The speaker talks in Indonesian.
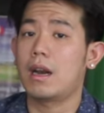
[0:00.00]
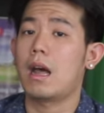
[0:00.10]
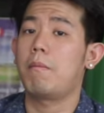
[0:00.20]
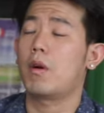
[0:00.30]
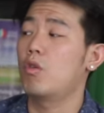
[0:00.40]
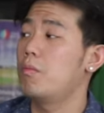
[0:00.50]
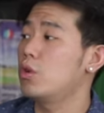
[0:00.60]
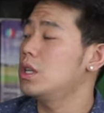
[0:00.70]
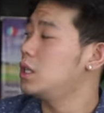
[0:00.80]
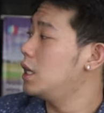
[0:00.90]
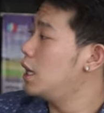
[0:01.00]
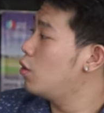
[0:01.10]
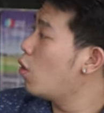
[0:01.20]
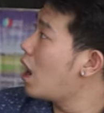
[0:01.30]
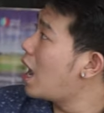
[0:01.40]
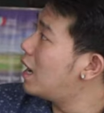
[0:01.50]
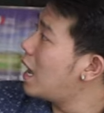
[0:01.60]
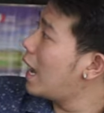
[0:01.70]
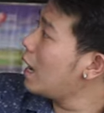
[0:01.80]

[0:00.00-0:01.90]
Nah, berhubung di sini gua ada